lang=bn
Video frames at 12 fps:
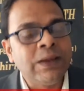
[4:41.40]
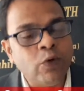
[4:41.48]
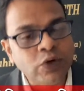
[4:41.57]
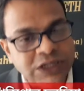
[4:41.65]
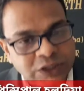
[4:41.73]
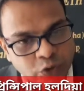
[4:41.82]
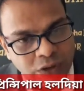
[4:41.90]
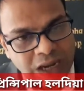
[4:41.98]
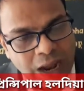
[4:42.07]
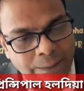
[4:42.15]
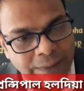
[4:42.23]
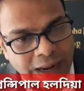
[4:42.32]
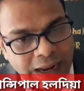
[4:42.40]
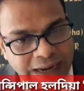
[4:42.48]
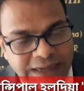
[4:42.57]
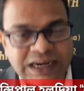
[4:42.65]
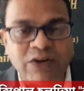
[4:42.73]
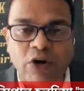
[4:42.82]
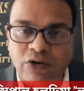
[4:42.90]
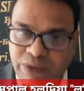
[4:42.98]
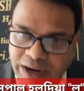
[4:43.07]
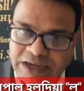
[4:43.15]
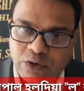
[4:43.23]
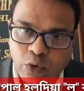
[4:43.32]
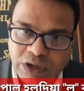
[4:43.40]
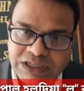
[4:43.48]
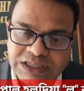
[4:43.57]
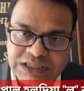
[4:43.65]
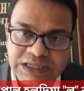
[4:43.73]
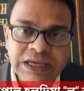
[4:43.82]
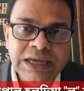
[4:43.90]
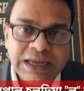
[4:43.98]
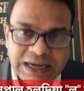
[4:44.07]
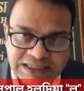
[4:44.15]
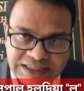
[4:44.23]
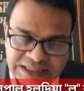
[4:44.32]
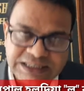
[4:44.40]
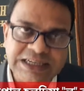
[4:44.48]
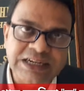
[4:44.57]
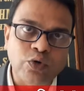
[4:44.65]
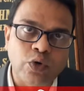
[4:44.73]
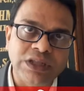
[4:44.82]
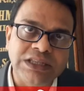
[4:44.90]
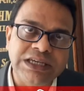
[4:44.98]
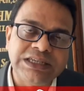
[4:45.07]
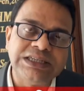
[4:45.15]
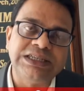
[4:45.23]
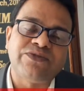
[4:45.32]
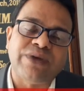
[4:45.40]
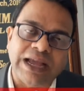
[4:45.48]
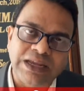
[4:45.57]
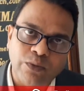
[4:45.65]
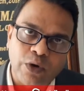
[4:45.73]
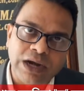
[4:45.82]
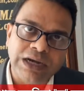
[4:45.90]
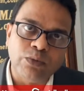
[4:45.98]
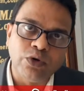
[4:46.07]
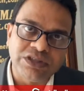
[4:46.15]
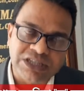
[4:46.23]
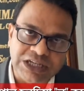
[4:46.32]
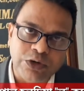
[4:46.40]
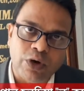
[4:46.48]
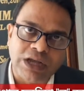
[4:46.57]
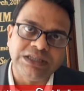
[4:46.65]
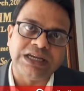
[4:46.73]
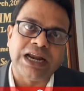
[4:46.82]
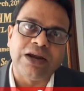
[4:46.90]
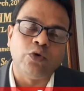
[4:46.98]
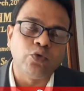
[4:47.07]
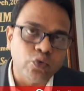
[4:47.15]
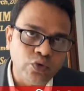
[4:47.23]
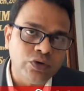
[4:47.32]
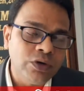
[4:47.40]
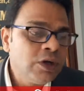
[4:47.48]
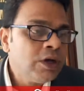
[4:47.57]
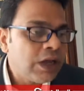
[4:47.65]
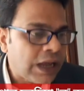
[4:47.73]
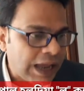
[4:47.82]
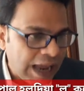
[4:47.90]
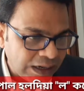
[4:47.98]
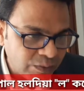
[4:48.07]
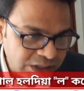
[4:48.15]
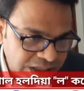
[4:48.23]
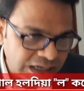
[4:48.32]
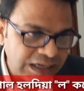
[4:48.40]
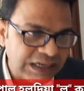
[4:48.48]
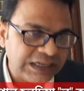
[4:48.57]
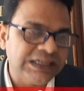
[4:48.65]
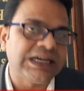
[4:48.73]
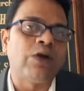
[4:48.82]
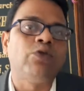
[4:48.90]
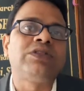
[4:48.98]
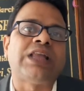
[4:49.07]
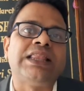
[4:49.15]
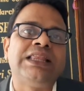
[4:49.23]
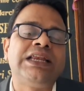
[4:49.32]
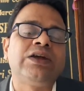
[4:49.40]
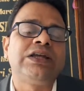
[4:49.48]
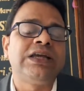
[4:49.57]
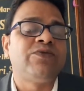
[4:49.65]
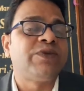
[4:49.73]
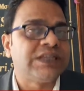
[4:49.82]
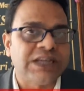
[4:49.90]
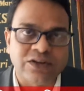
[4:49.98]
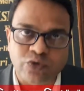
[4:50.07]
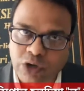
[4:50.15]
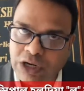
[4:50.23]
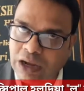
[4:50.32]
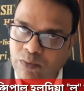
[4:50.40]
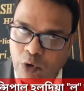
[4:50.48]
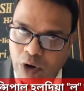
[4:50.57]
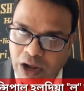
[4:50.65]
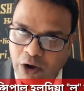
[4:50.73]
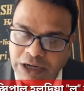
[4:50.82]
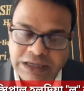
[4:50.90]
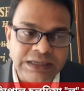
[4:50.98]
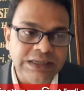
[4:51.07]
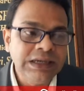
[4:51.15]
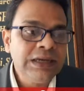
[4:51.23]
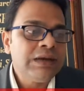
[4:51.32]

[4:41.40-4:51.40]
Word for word: এবং সেজন্য আমরা এটা কনফাইন করেছি রেস্ট্রিক্টেড করে দিয়েছি যে ফাইভ ওয়ান এবং থ্রি ওয়ান যারা নতুন অ্যাডমিশান নিয়েছে কারণ তাদেরকে ফ্রেশার্স ওয়েলকাম করা হয়নি